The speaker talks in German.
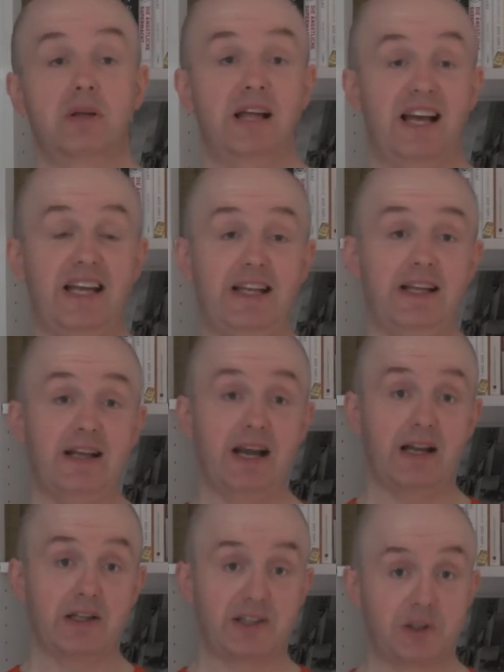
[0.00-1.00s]

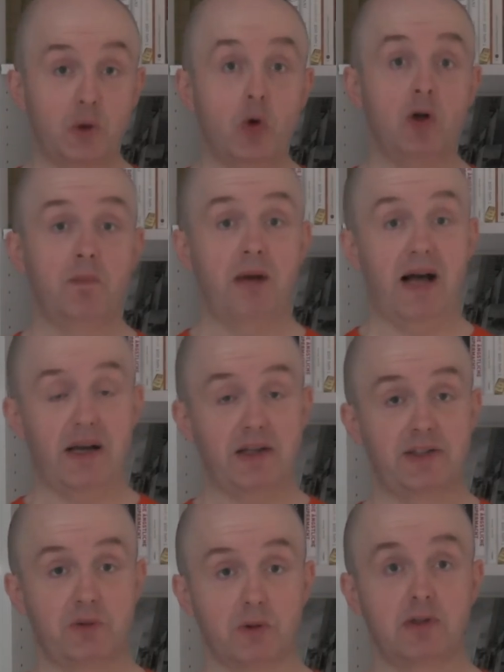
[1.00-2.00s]
Gerechtigkeit als Tugend bei
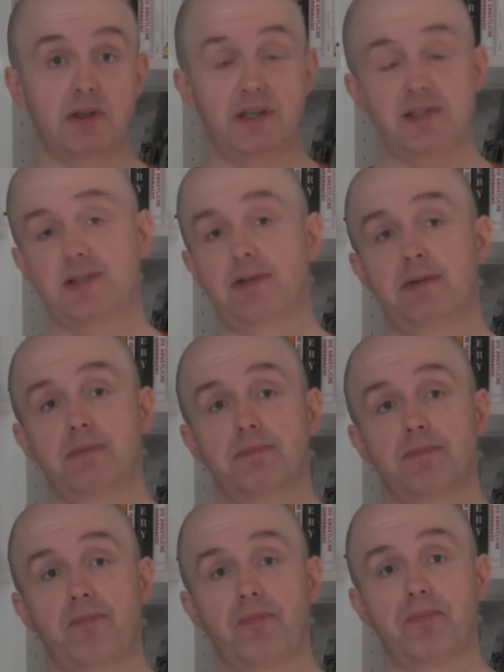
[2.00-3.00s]
Aristoteles
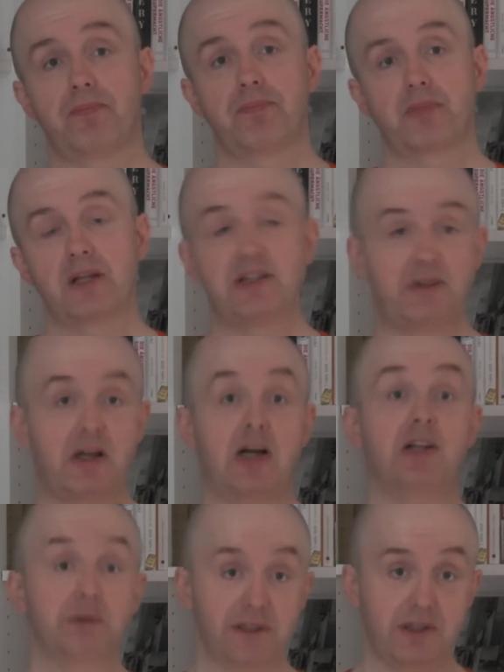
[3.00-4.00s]
ist wieder
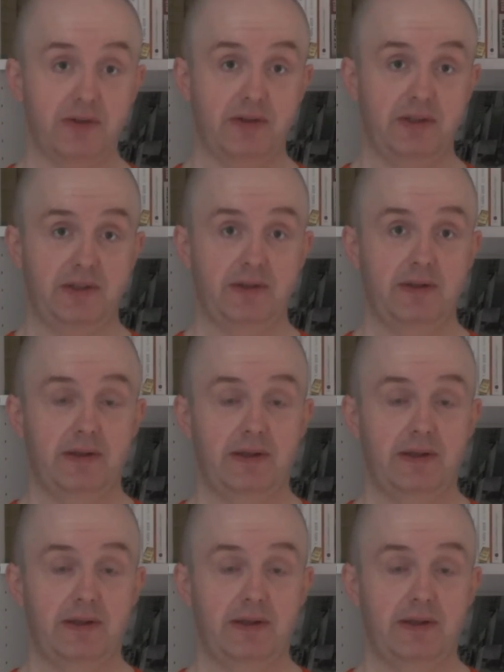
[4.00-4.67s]
ganz was anderes.